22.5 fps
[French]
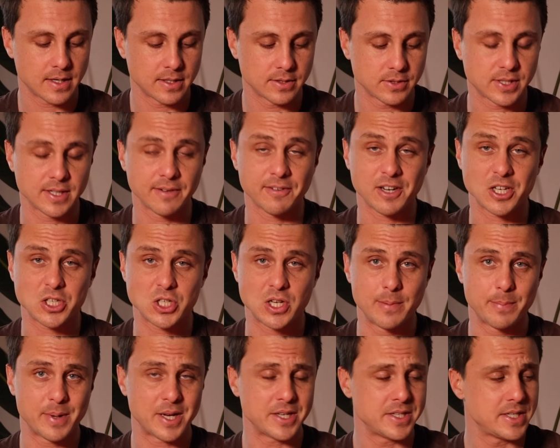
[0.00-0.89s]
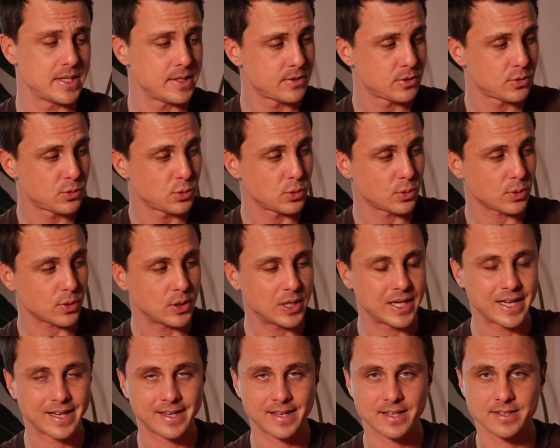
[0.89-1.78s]
Euh, c'est vrai que je l'ai pas dit sur
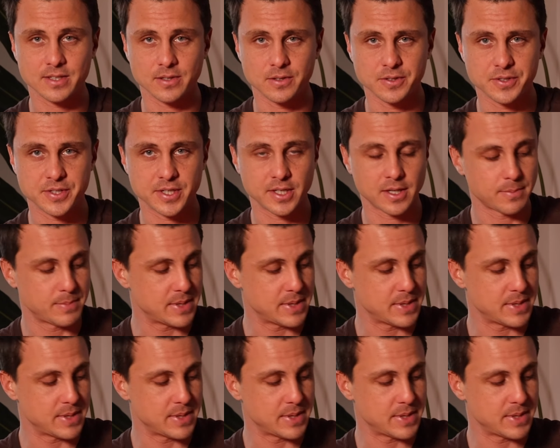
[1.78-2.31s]
la 1535,